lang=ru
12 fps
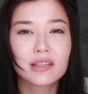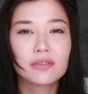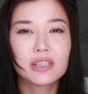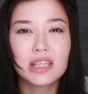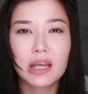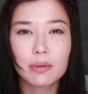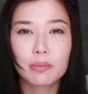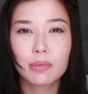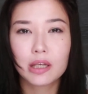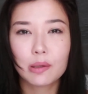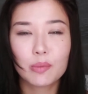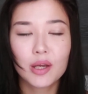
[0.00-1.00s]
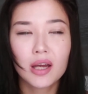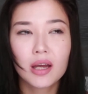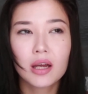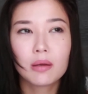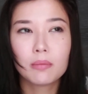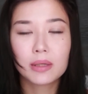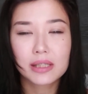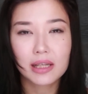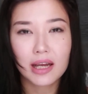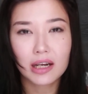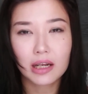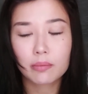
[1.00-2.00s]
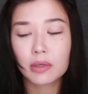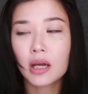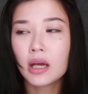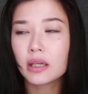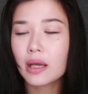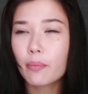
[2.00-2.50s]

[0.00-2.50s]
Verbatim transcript: со всеми моими мицеллярками.